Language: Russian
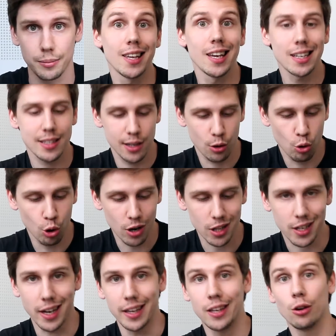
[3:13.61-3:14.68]
Если
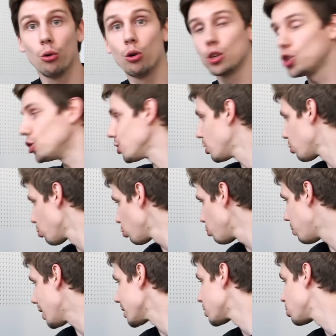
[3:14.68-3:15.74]
коротко и очень
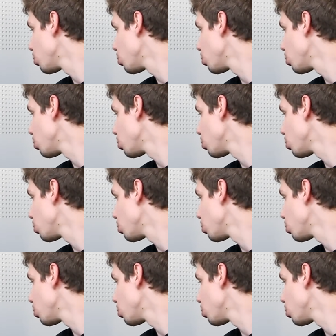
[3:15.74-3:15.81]
грубо,